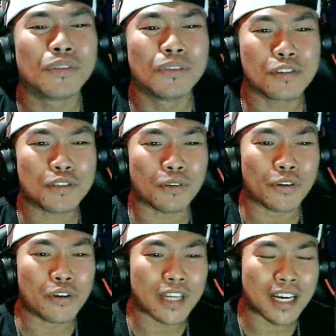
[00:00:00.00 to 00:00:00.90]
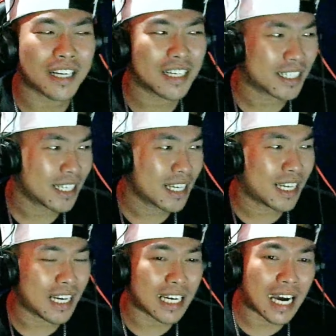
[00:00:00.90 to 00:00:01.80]
gusto ko yun ah.
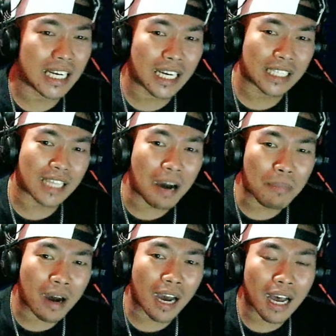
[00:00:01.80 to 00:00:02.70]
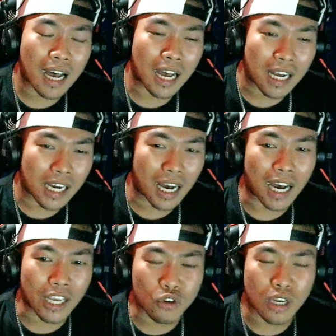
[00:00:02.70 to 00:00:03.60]
Hinalang tama ka.
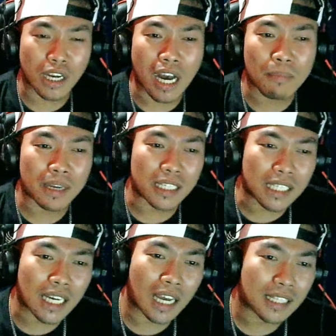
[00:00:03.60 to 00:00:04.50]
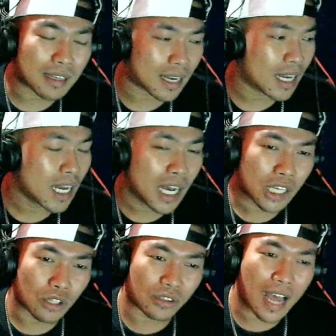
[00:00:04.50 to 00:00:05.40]
Ayun nagkamali ka.
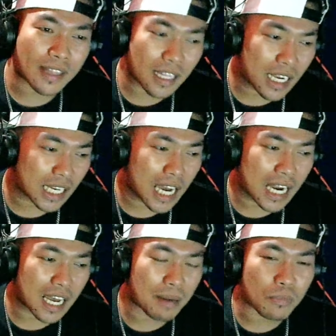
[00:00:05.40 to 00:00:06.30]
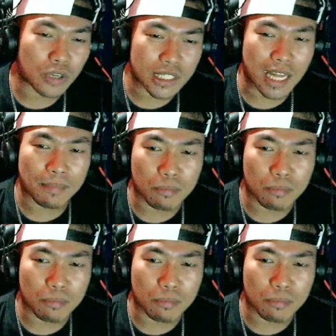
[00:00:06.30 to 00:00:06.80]
Yung dating hinala mo, nasabi mo